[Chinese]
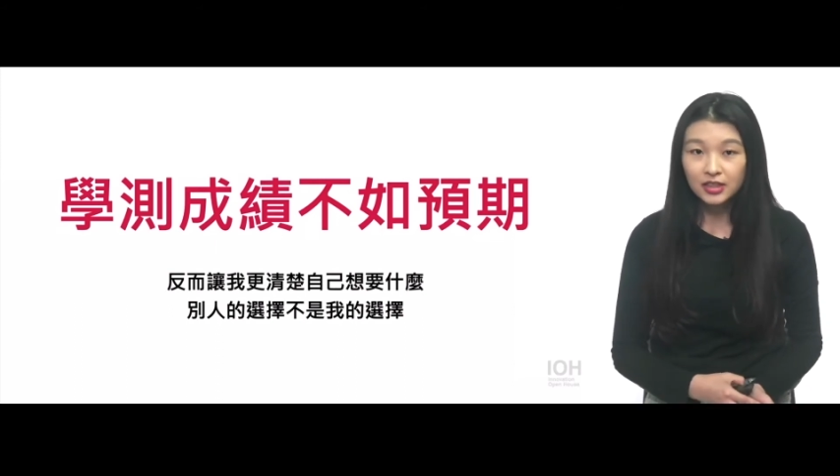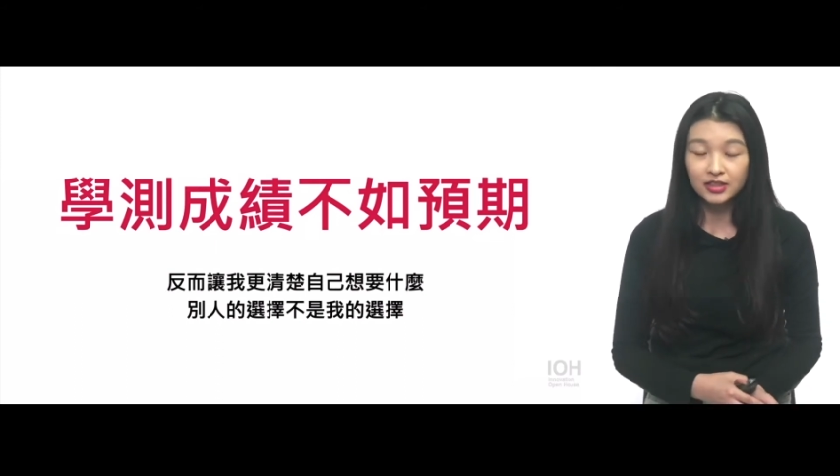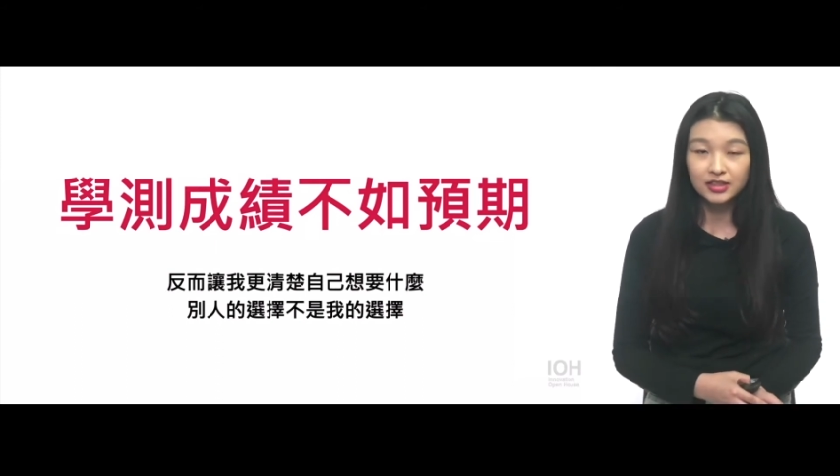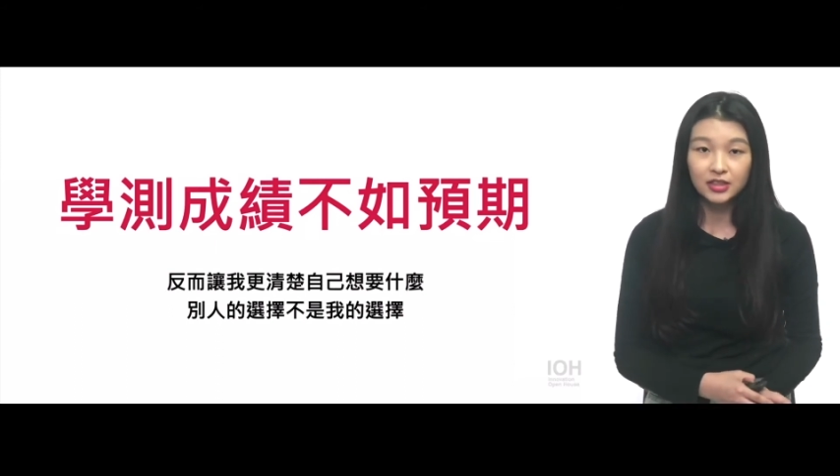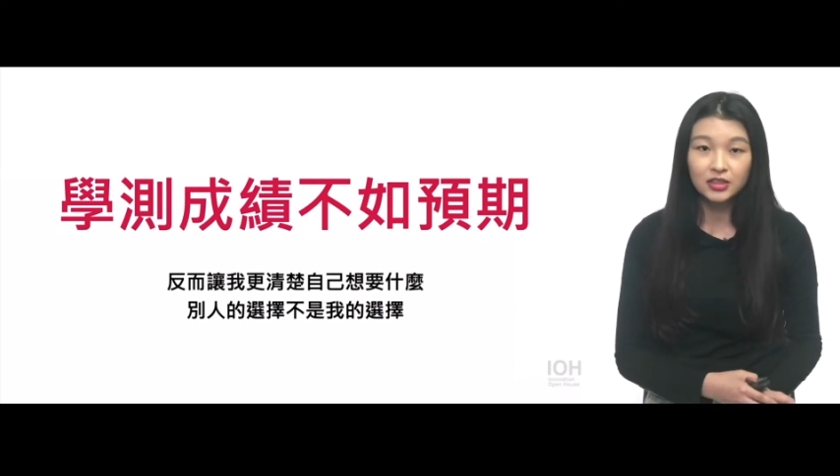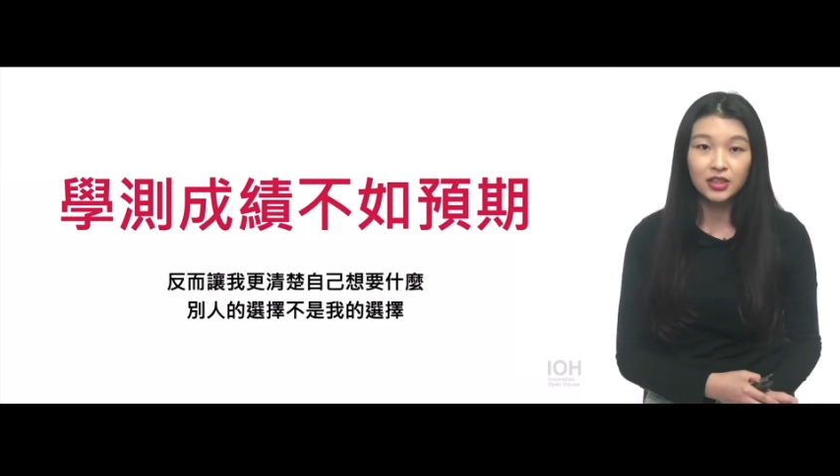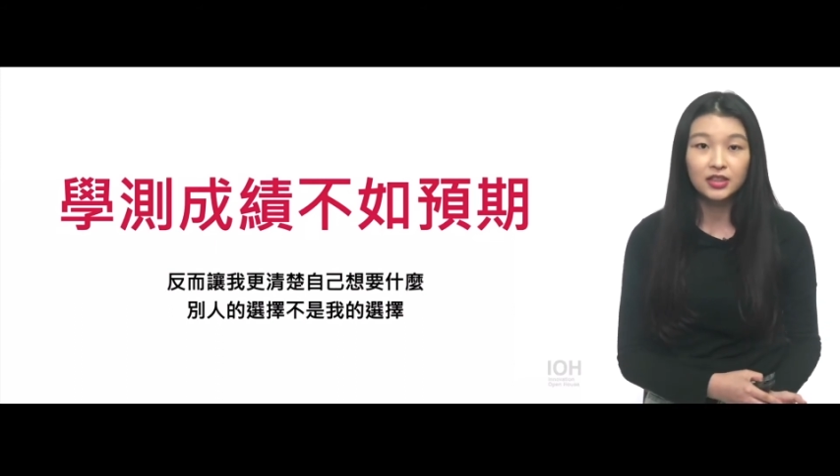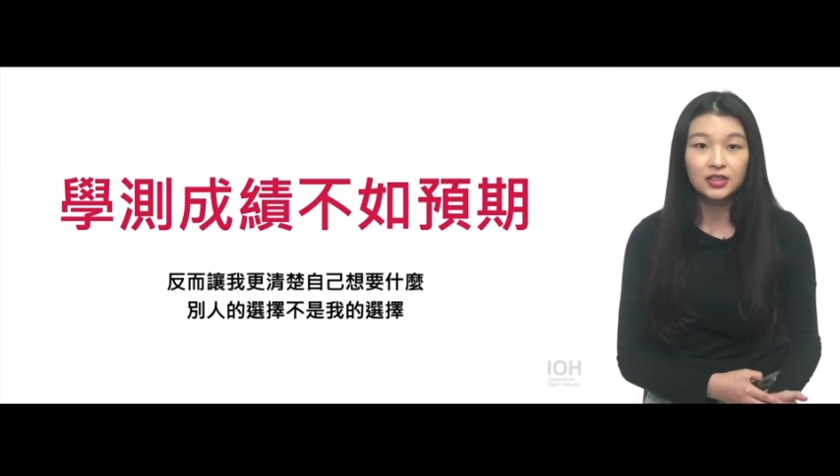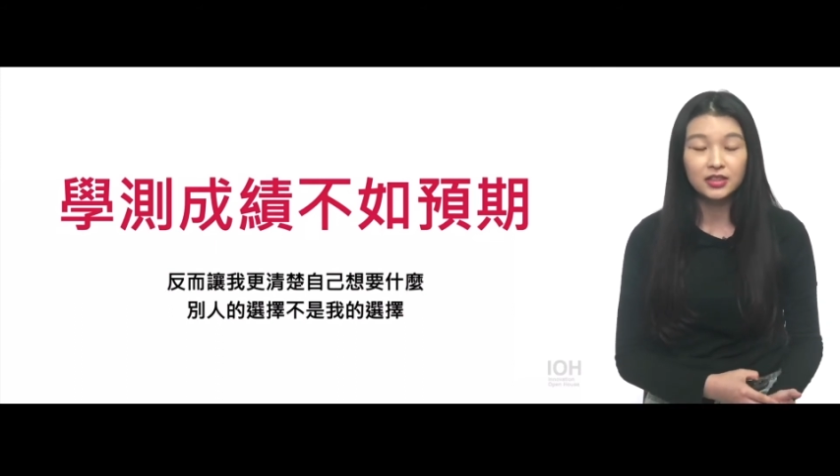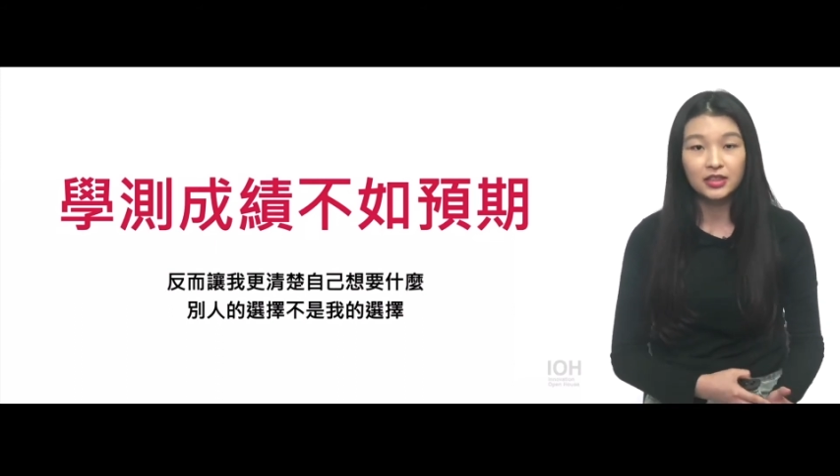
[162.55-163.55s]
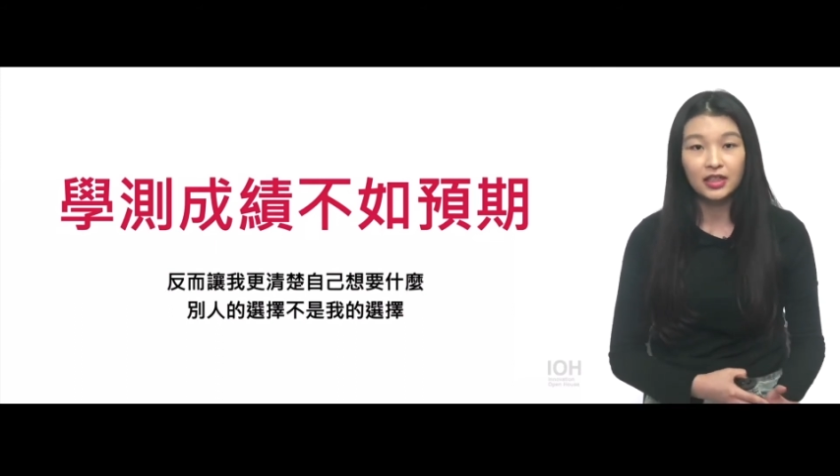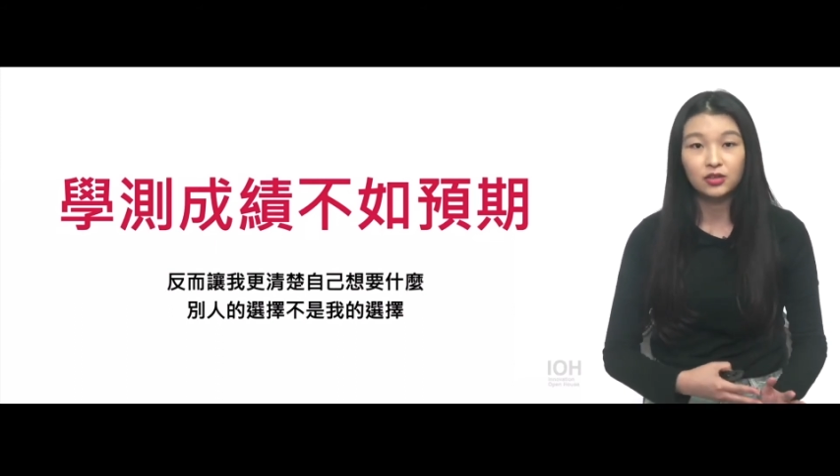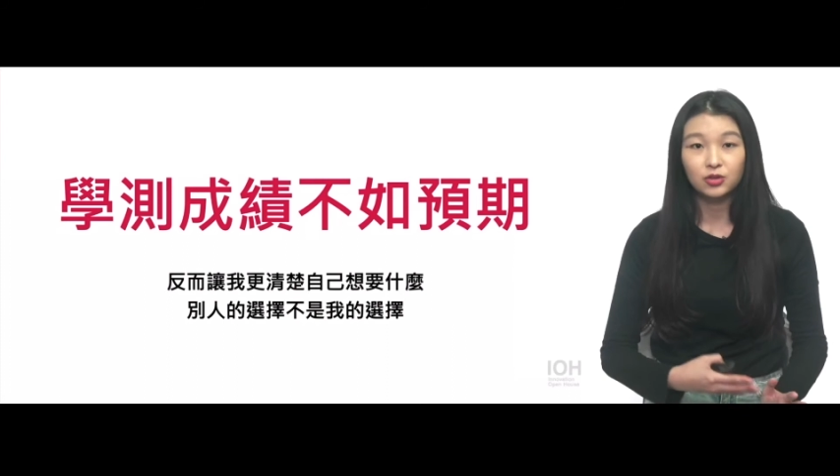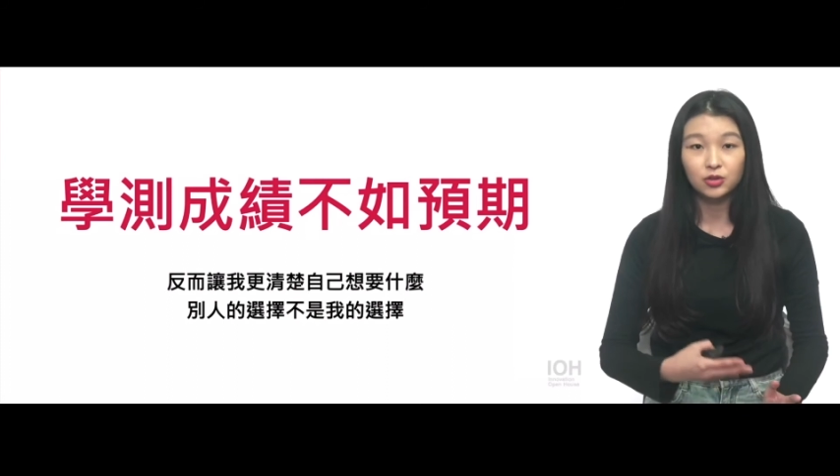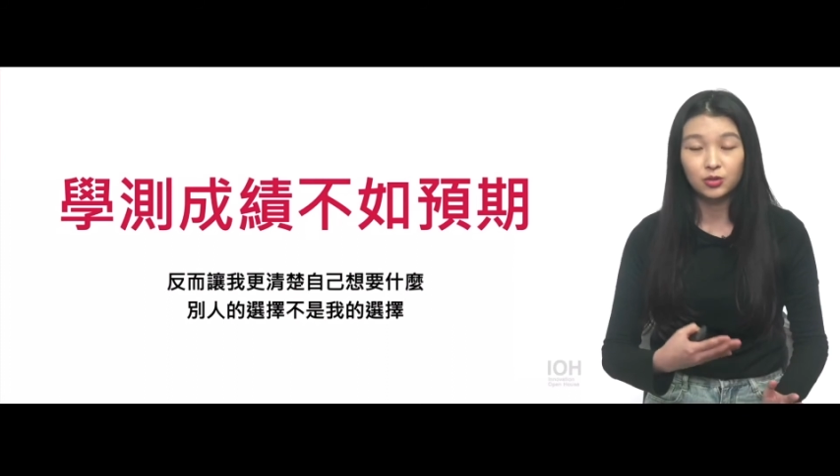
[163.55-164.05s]
成绩申请
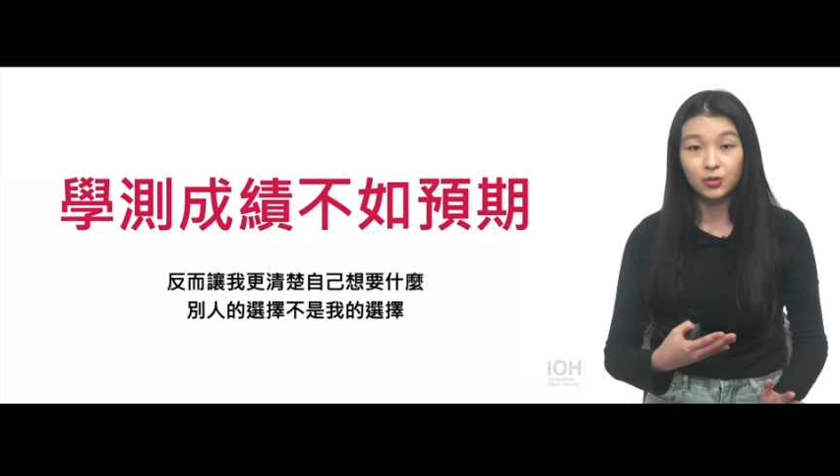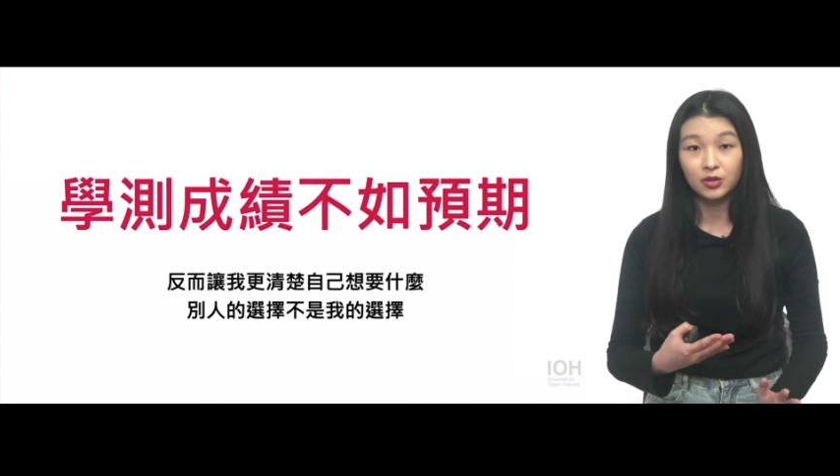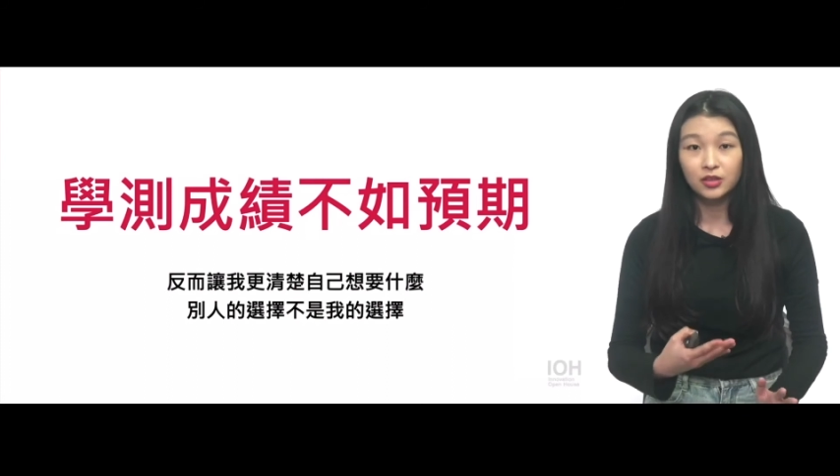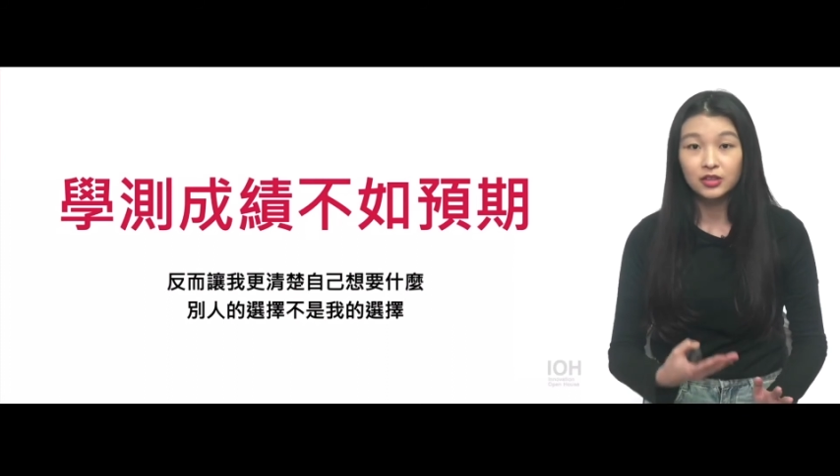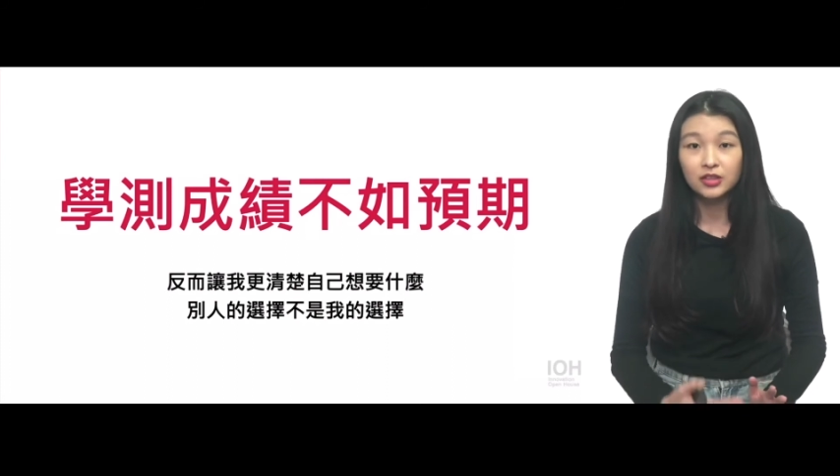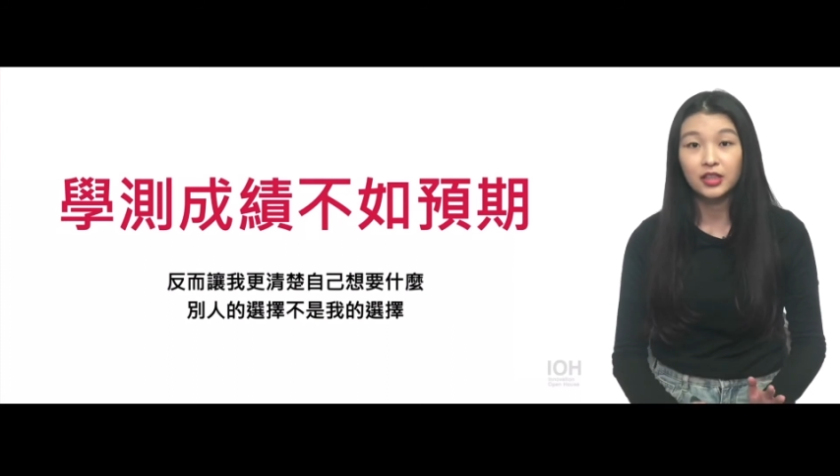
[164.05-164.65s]
上就是我